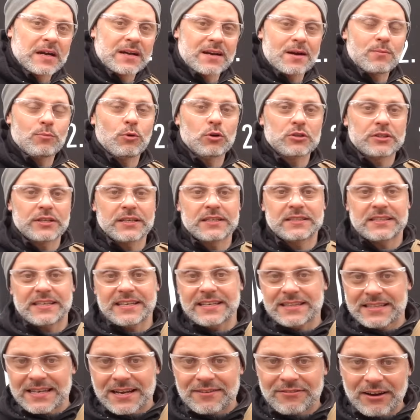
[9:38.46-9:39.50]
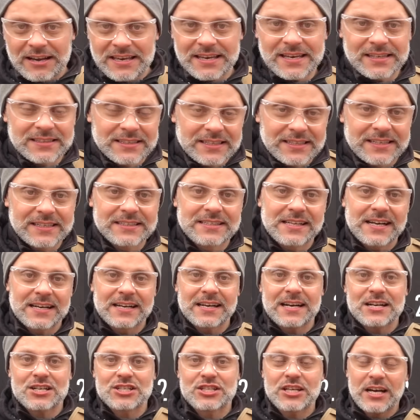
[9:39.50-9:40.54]
работает и для военных, и для
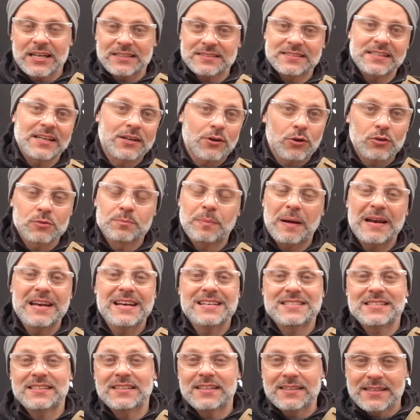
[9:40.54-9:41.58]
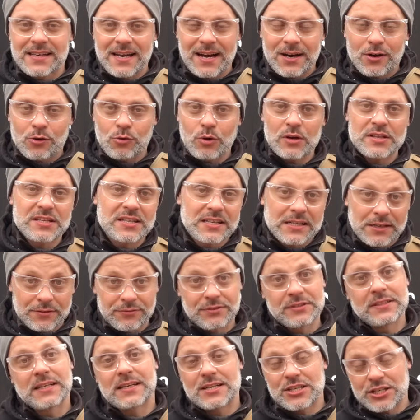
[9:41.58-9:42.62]
гражданских. Он полезен и для
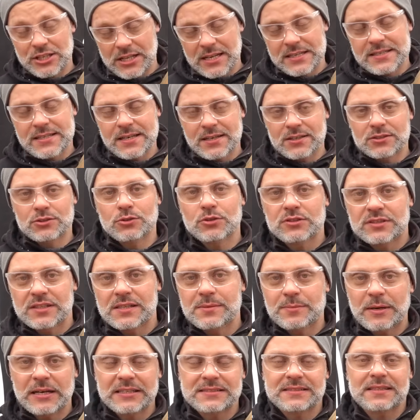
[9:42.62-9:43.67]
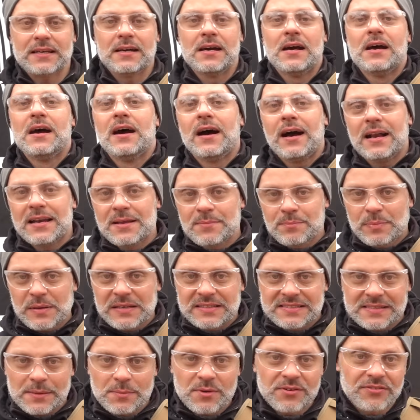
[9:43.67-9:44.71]
охотников, и даже для тех, кто занимается
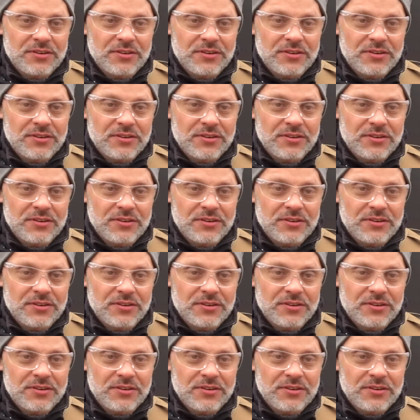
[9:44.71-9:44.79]
олимпийскими